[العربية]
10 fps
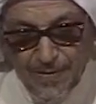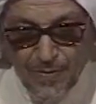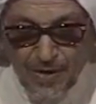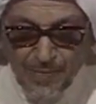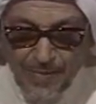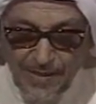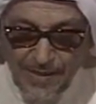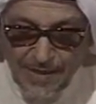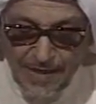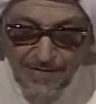
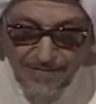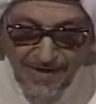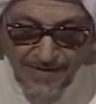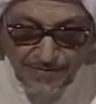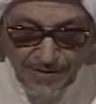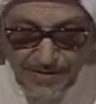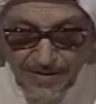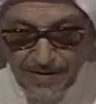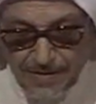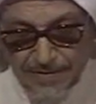وأربعين ألف ألف
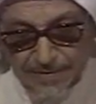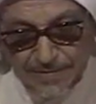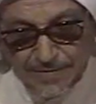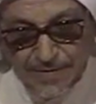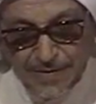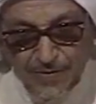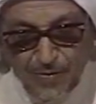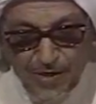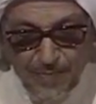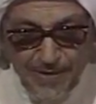صديق
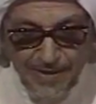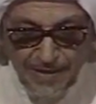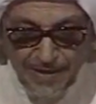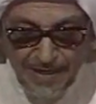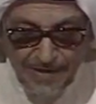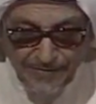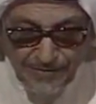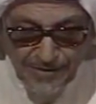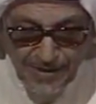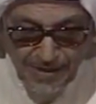وأربعين
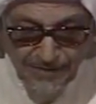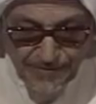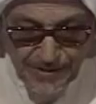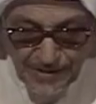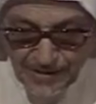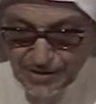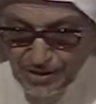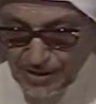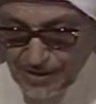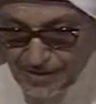ألف, ألف شهيد
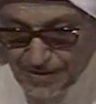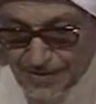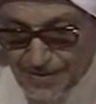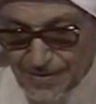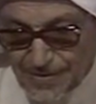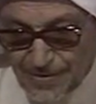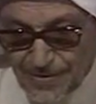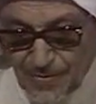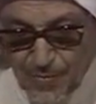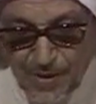شهيد
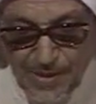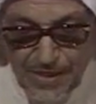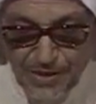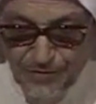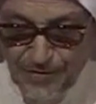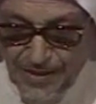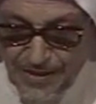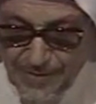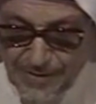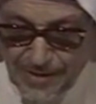ويشفع
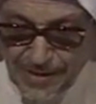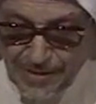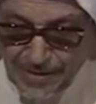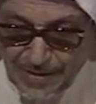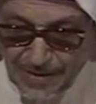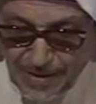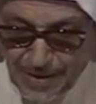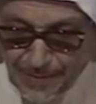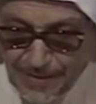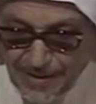لمثل
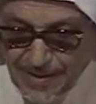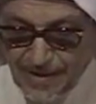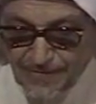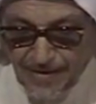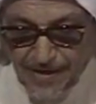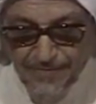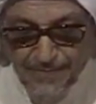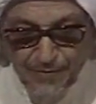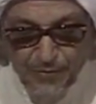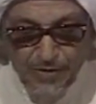أربعين ألف
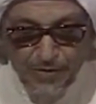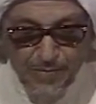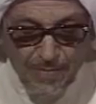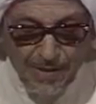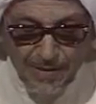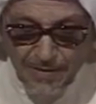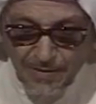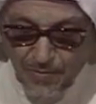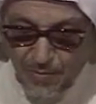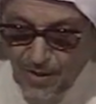ألف من كل أمة
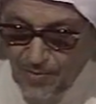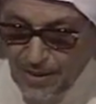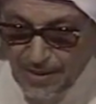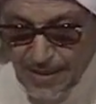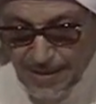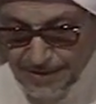وإلى